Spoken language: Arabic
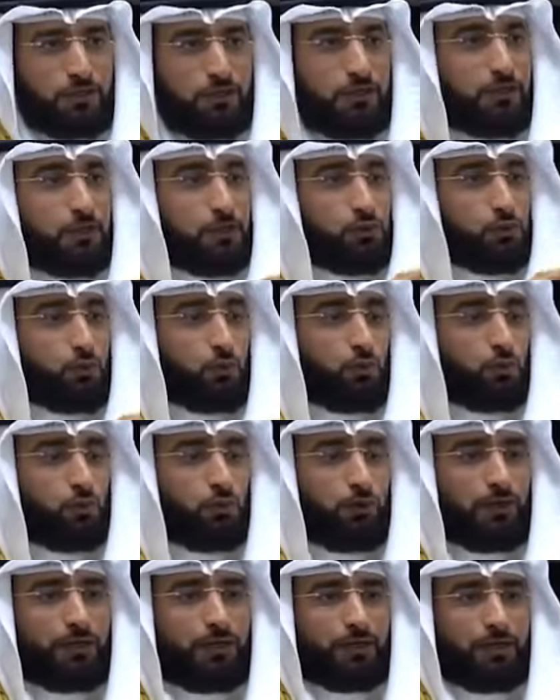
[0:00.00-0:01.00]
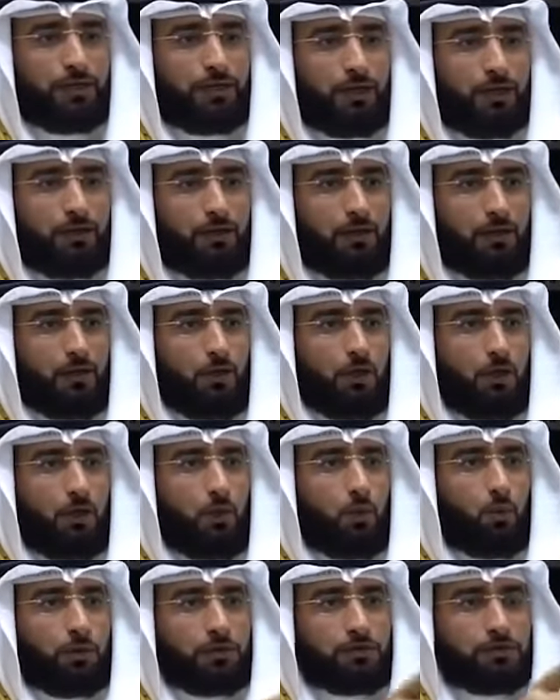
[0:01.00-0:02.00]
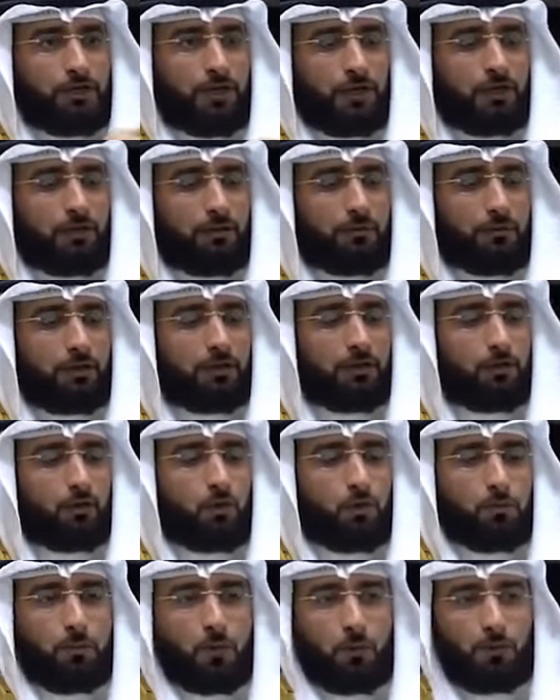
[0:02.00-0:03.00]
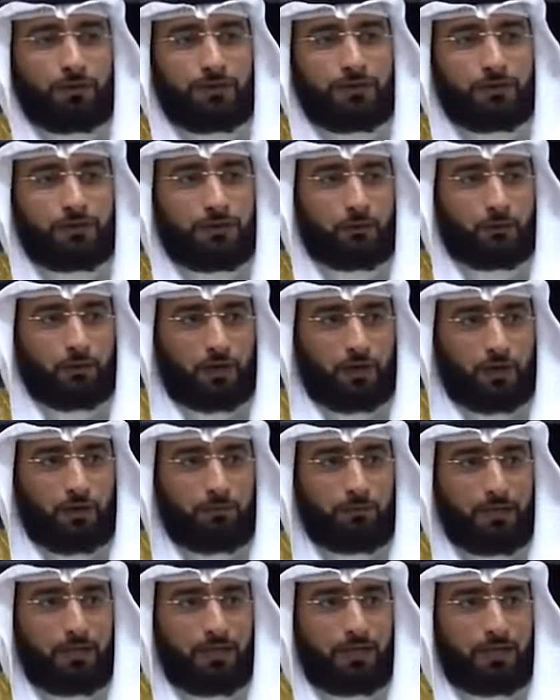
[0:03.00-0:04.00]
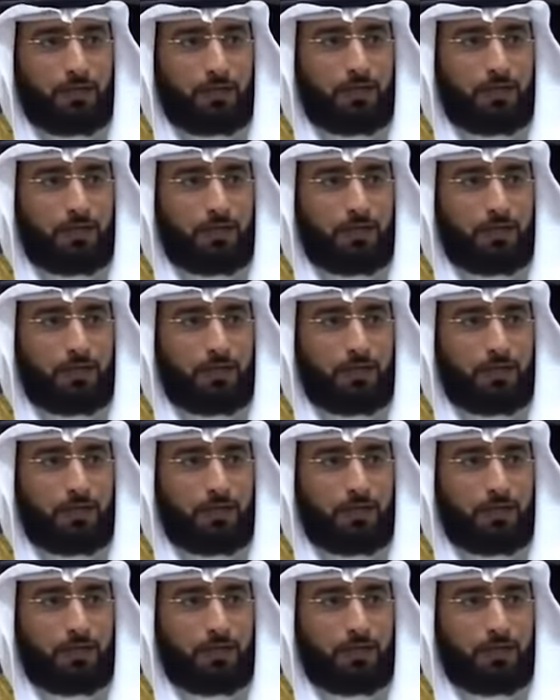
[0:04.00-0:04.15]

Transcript: لتسكنوا إليها وجعل بينكم مودة ورحمة